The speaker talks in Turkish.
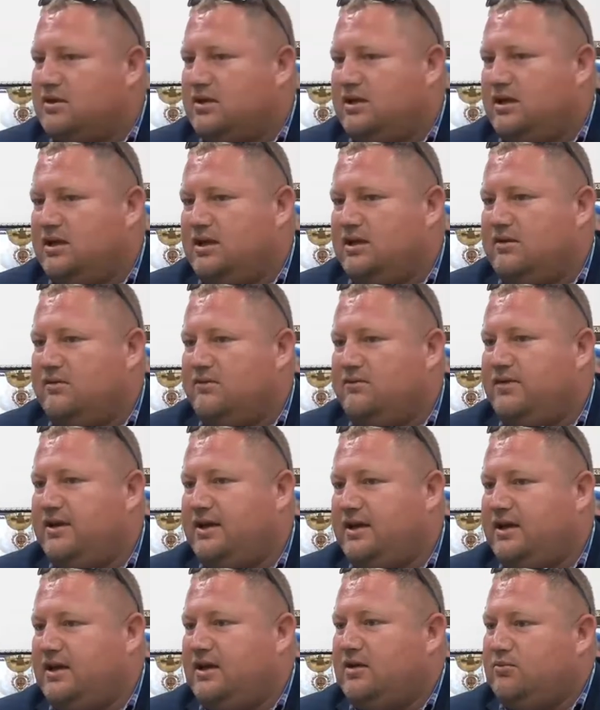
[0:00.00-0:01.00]
E,
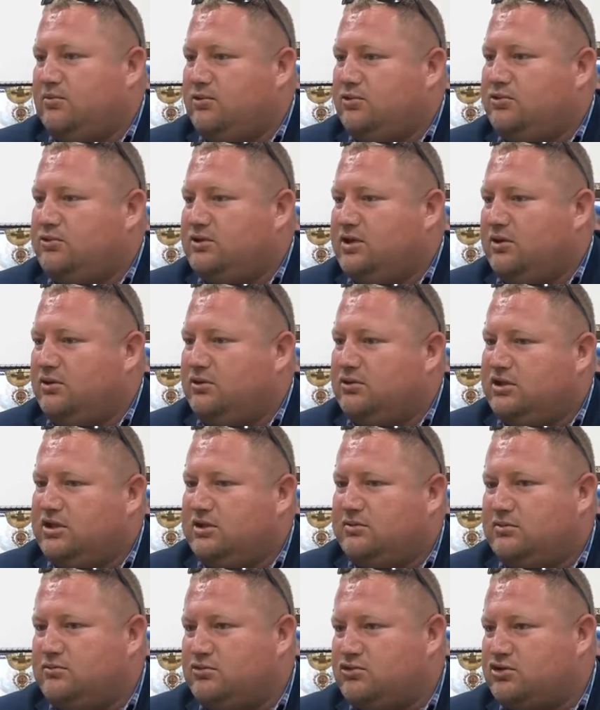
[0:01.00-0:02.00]
ve bugün de olduğu
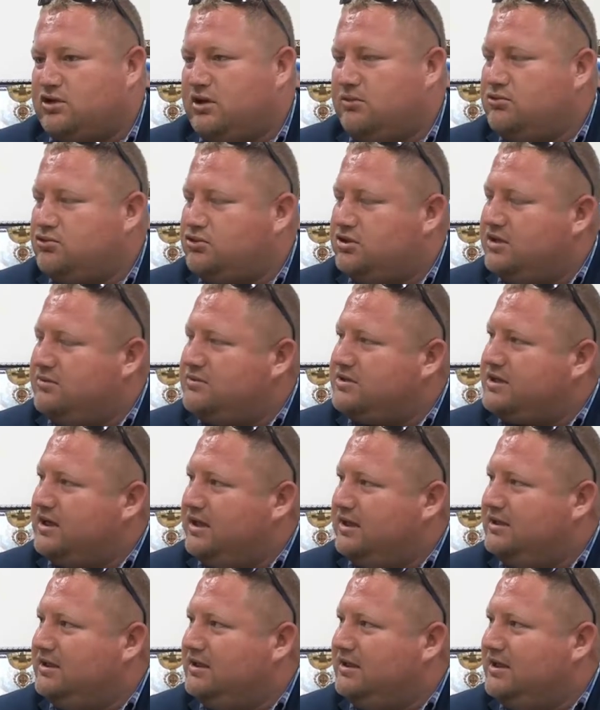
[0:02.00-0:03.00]
gibi Muş'tan müşterimiz
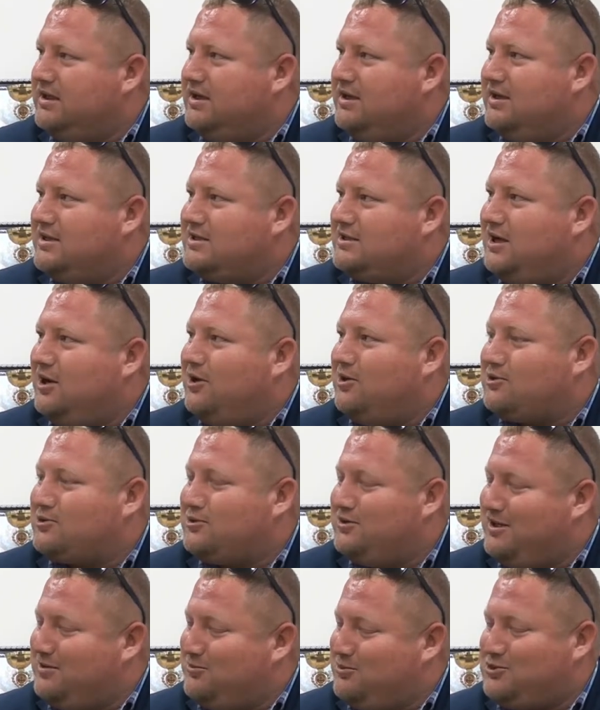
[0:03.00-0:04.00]
geldi. Hoş sağ
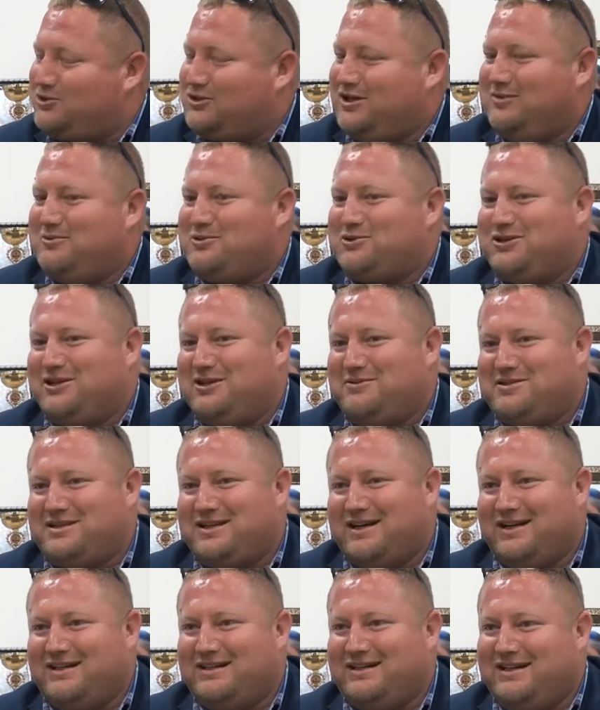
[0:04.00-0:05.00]
olsunlar Muş'tan müşterimiz
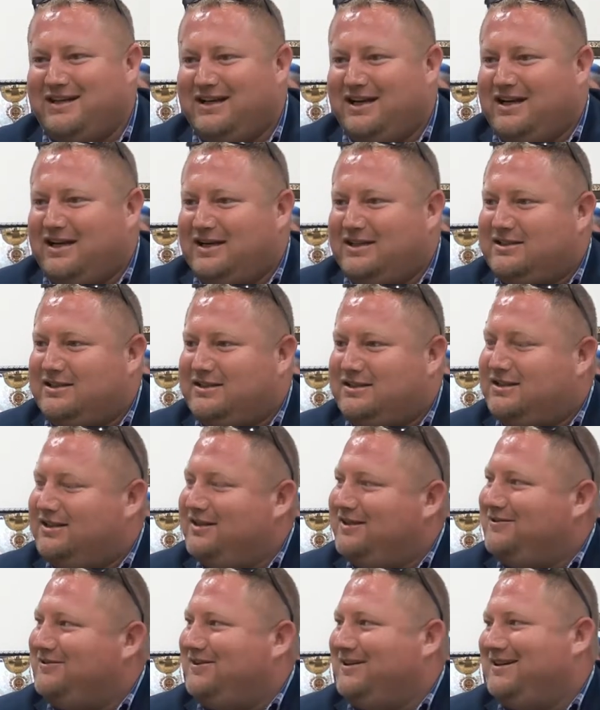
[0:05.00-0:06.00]
geldi. Helal sana
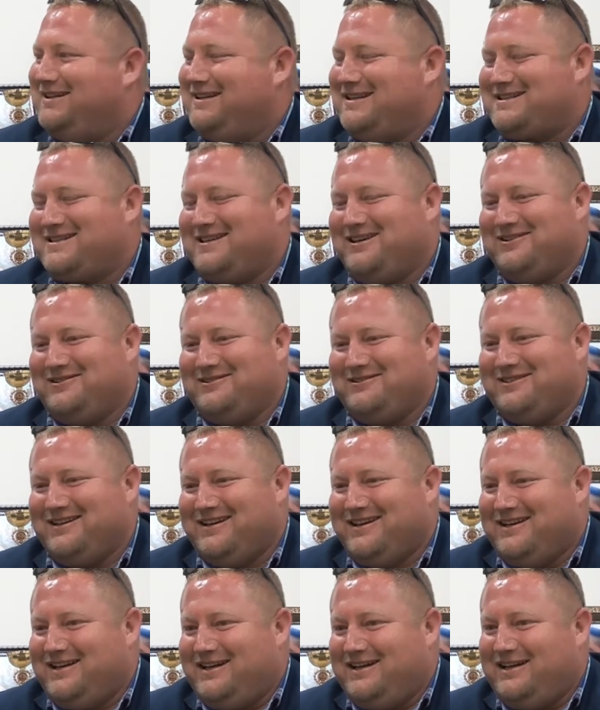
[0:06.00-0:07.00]
vallahi. Vallahi sağ olun.
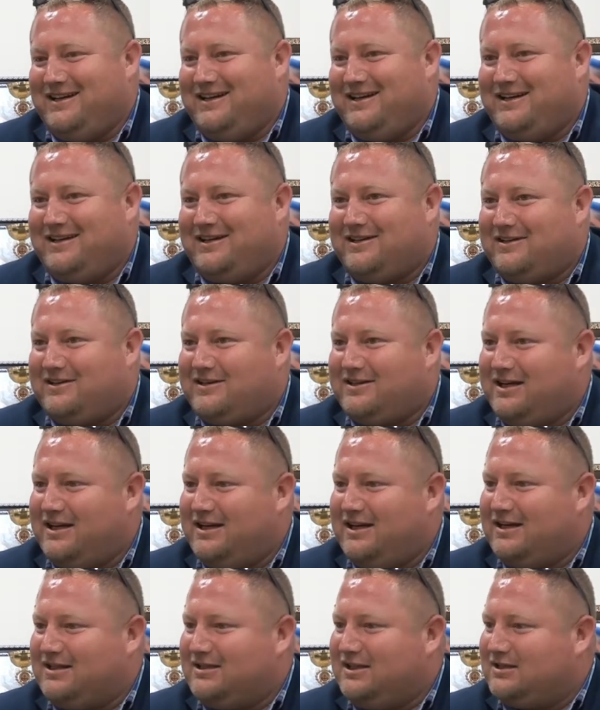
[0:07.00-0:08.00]
e,
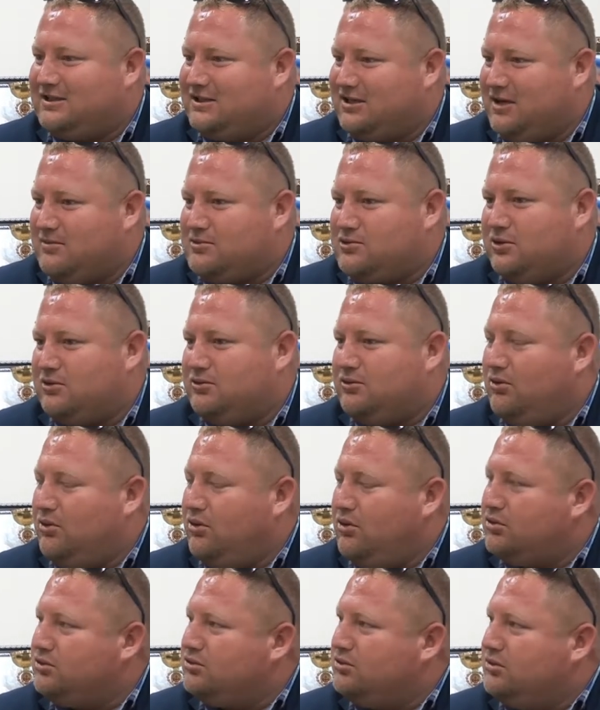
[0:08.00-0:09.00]
genellikle Trabzon,
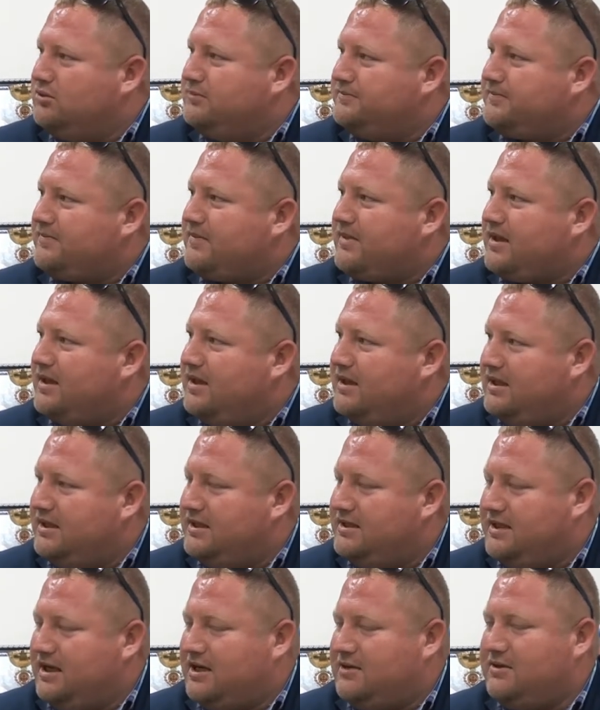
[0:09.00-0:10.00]
Ordu,
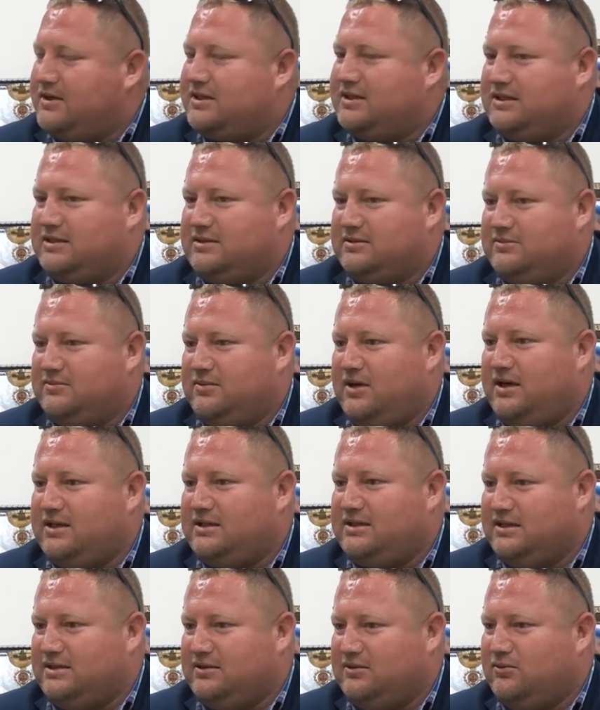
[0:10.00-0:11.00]
e, Diyarbakır,
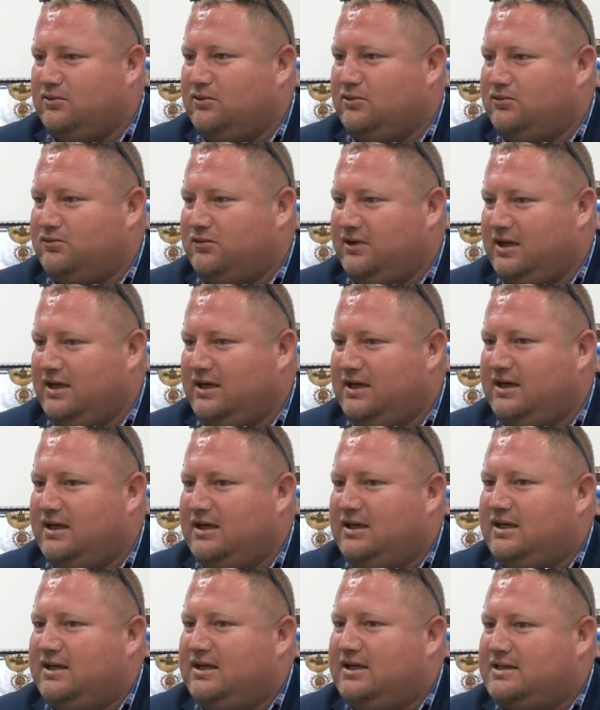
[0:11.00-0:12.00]
Mardin, Urfa,
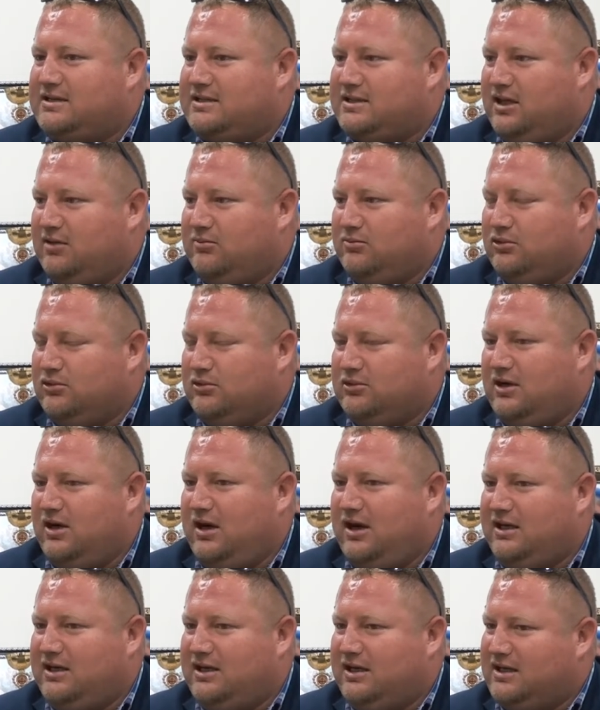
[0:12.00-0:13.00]
İstanbul,
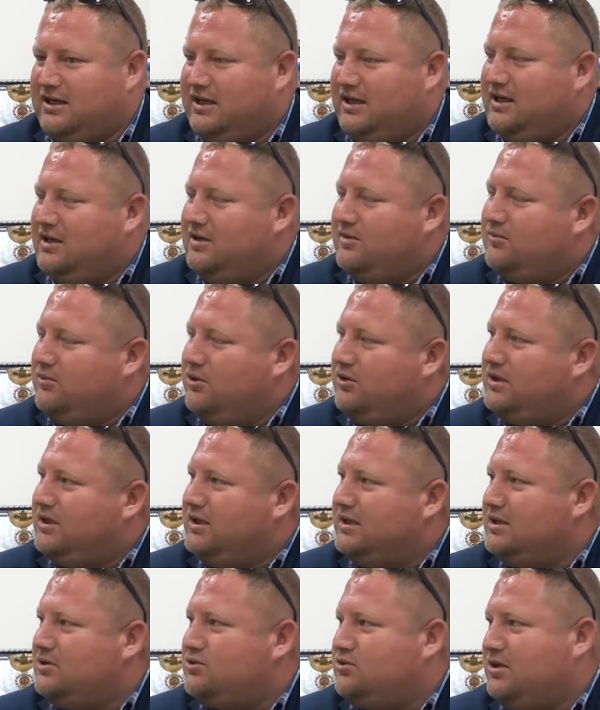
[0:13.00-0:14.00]
Ankara
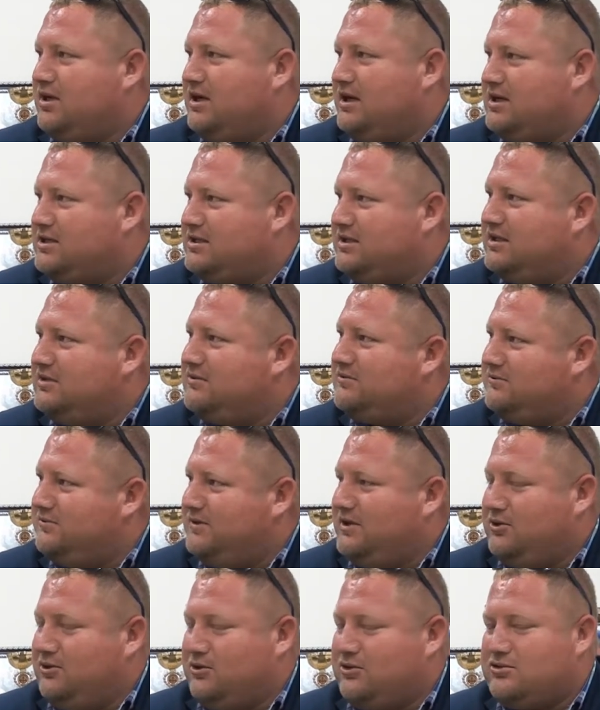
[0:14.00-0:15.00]
bölgelerine çok araçları
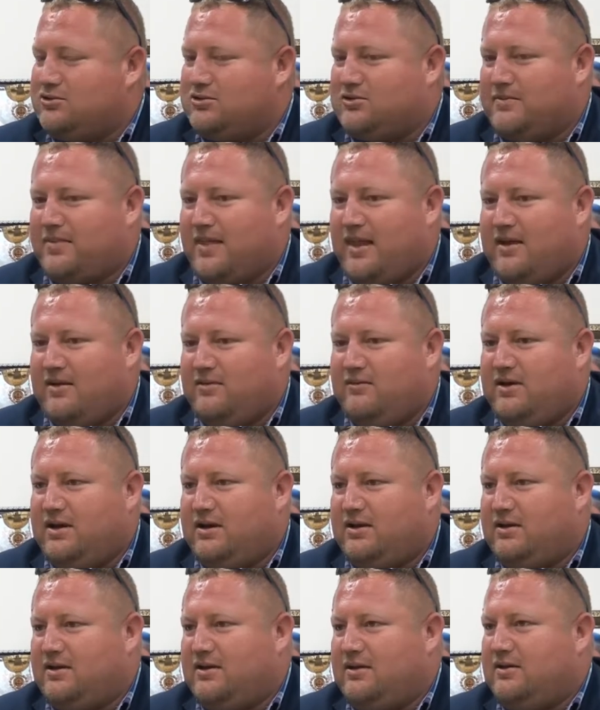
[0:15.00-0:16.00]
veriyoruz. Başka
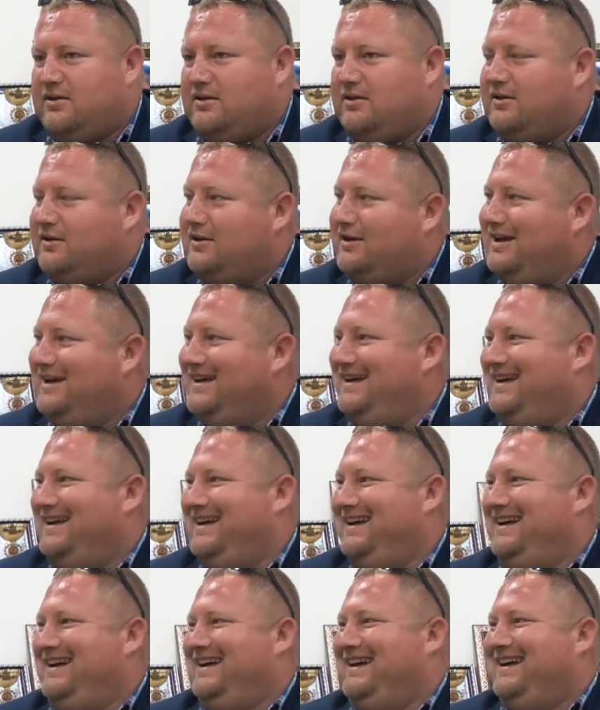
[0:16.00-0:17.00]
da bir yer kalmadı Türkiye'de
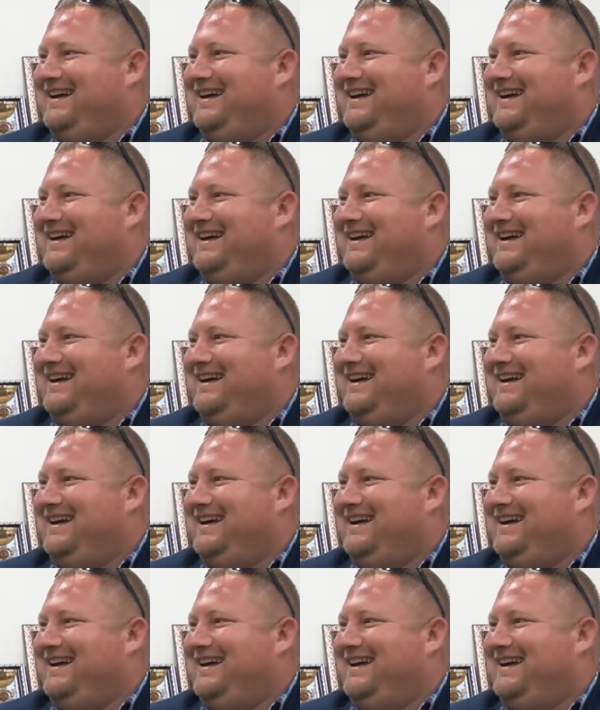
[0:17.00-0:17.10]
Neredeyiz?